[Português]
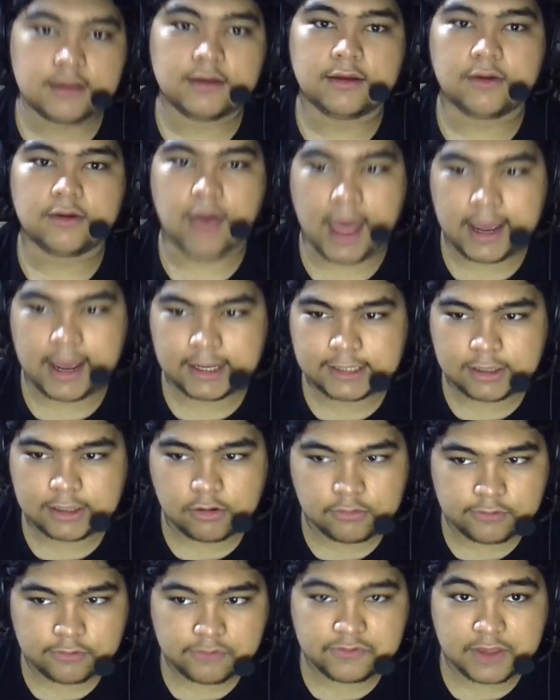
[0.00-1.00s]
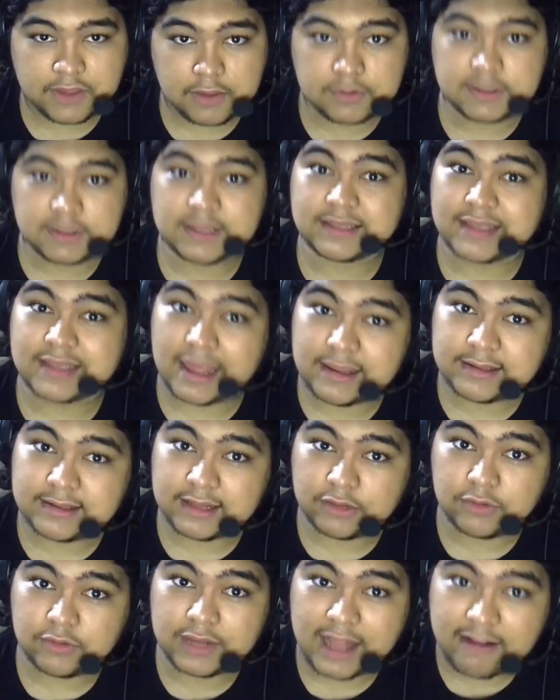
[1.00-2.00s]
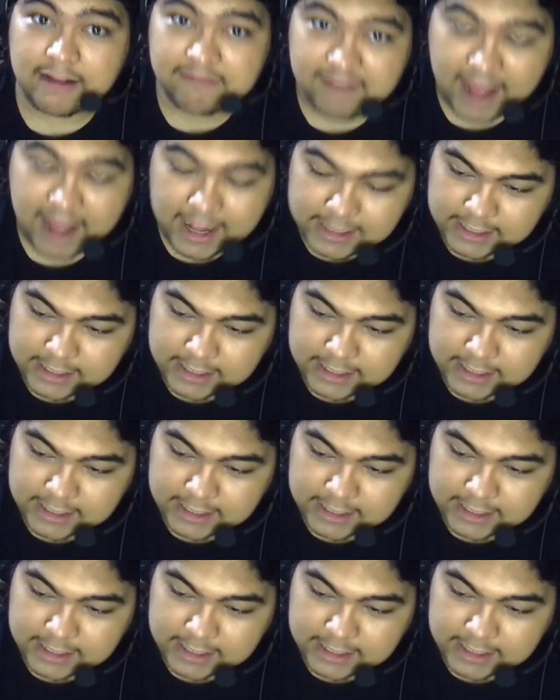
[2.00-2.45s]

Agatha Cove of Chaos está sendo gravada,